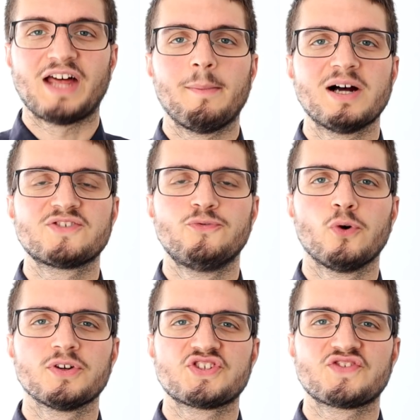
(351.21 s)
Damals
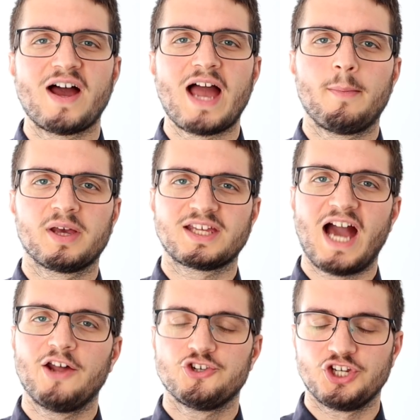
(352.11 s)
fuhren zwei
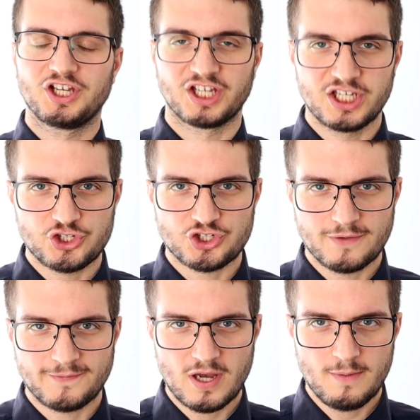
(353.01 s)
amerikanische
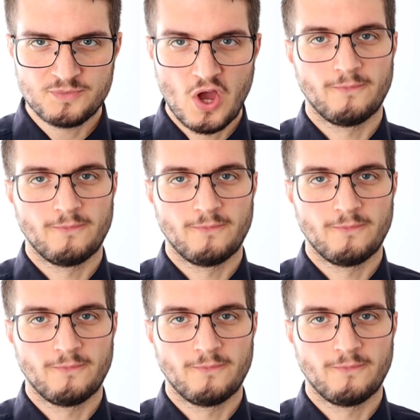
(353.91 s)
Kriegsschiffe